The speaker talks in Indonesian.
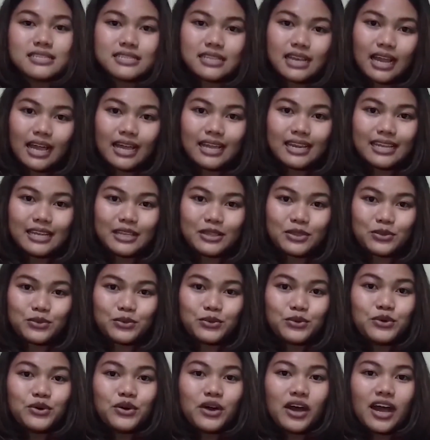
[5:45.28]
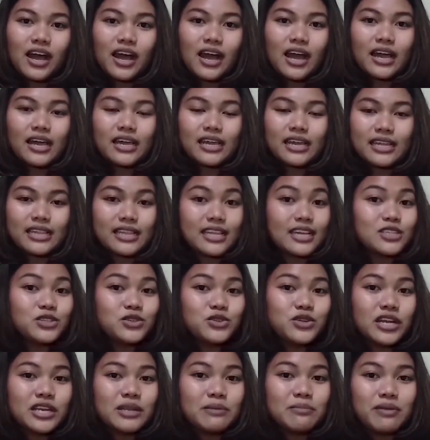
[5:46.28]
Selain itu, kita
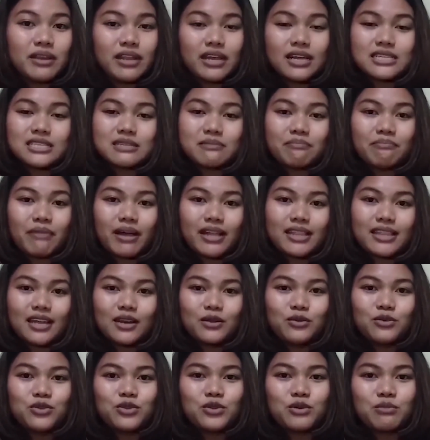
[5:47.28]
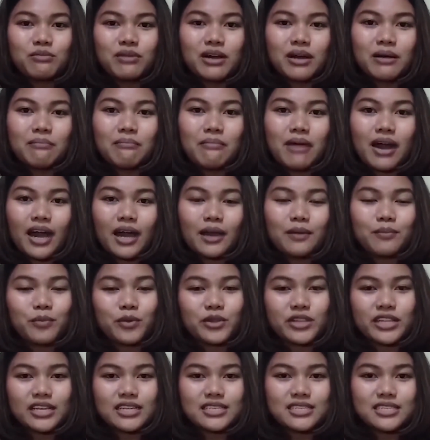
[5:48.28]
juga diberi kesempatan untuk mengembangkan
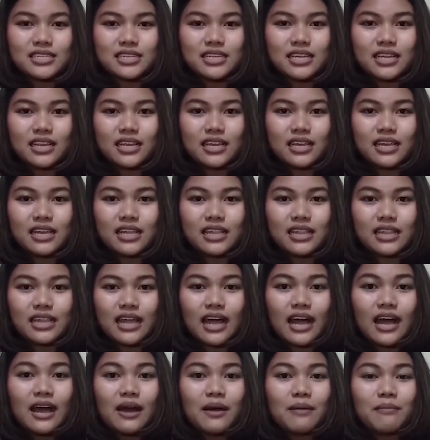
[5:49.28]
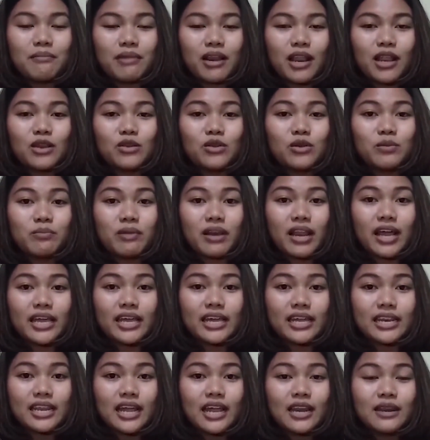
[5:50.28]
potensi diri kita melalui
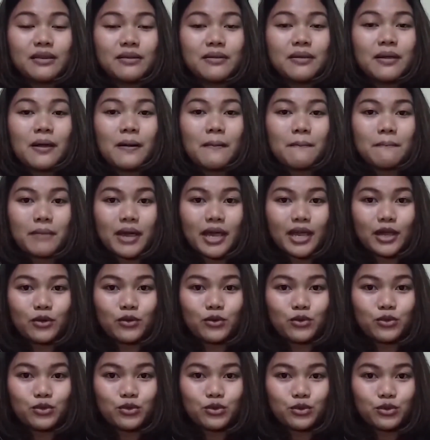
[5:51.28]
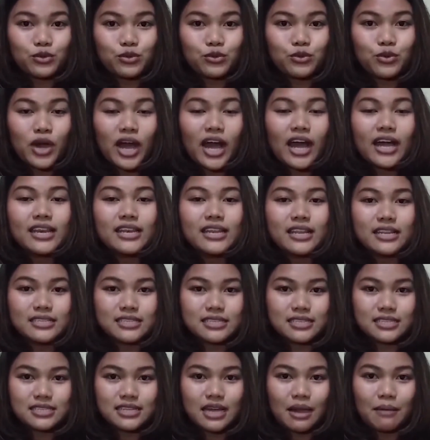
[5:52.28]
pelayanan baik untuk Tuhan dan
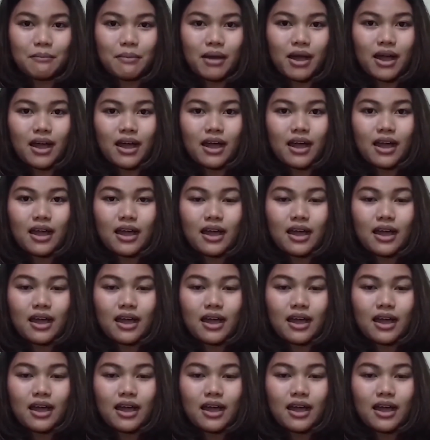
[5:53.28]
sesama.